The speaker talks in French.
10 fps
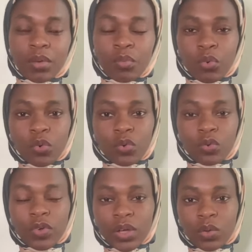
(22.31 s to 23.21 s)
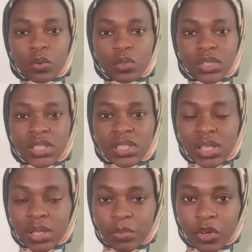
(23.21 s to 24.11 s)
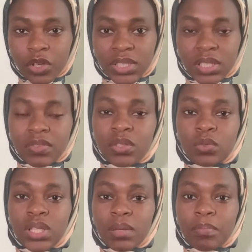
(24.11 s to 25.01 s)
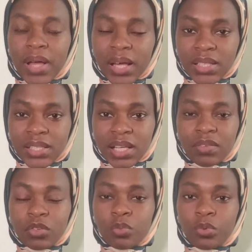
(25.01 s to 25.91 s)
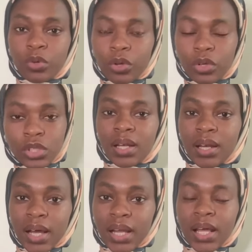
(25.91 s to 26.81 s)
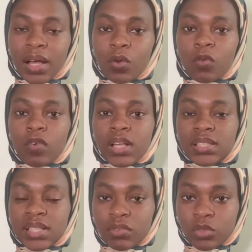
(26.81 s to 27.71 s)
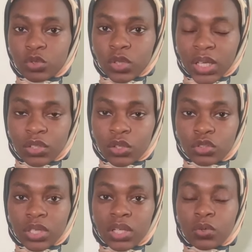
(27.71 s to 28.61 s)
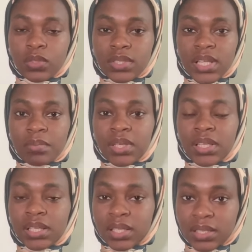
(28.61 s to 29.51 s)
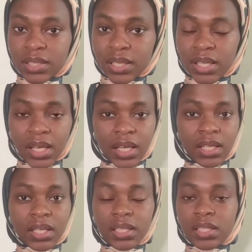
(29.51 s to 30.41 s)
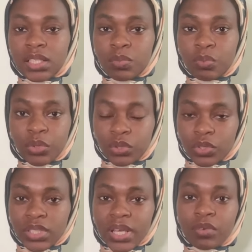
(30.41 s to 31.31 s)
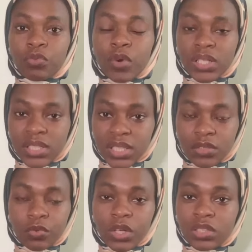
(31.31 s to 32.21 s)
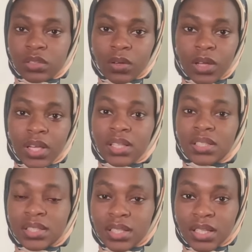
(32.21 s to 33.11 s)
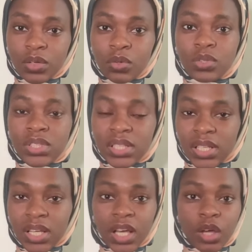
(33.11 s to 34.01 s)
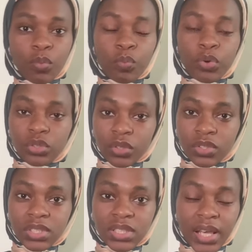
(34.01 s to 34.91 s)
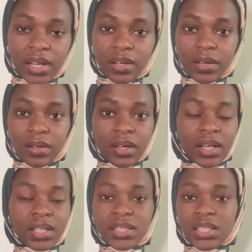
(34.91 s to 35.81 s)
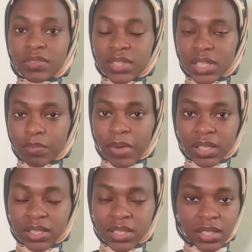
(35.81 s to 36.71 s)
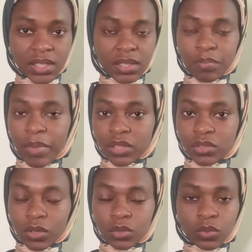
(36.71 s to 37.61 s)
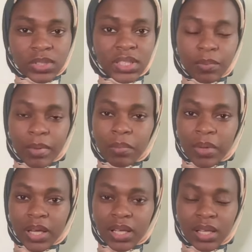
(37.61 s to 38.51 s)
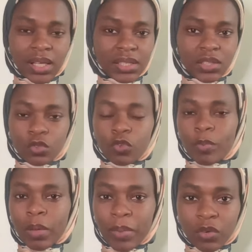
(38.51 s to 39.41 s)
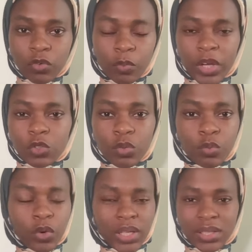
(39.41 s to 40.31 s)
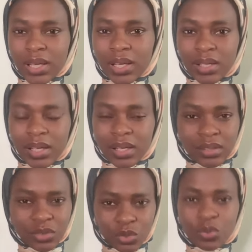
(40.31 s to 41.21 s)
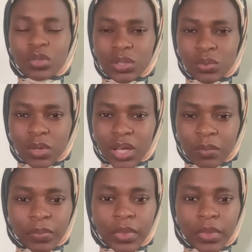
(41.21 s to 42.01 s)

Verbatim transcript: Bon, frérot, disclaimer, cette vidéo n'est pas réservée aux pleureuses. Là, là, on va s'aventurer dans un écosystème risqué. Et qui dit potentiel x 10 x 100 dit aussi potentiel euh, divisé par 10 par 100. Donc, si t'es pas prêt, si tu veux pas perdre, faut pas jouer pour être très clair. Tu connais ton gars.